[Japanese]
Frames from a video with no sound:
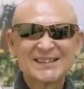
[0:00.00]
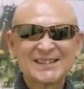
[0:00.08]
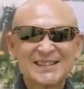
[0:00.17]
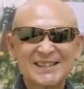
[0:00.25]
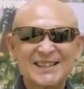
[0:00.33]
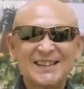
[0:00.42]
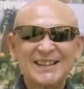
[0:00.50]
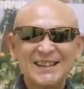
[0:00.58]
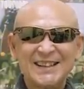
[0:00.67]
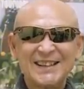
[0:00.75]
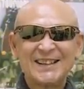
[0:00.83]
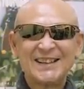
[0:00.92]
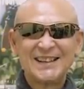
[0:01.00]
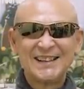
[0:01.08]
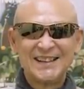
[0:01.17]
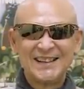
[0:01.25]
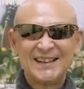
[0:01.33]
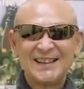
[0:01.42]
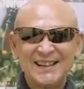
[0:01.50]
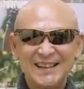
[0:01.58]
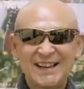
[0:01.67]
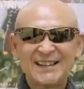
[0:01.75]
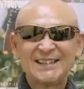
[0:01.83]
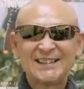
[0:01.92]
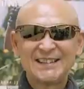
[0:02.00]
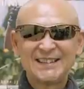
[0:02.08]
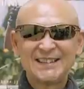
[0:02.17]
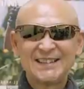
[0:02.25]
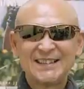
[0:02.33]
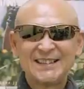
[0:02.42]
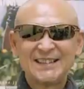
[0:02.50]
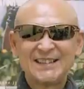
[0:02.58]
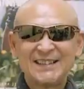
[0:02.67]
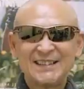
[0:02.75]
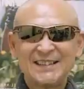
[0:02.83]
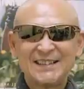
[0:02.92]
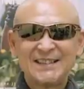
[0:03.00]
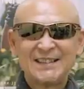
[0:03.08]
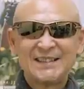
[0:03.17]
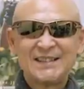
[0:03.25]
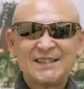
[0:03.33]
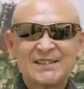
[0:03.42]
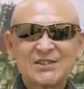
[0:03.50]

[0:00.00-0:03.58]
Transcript: はい、この、えっ、と、片山さんの85年、引退するだった年ですか。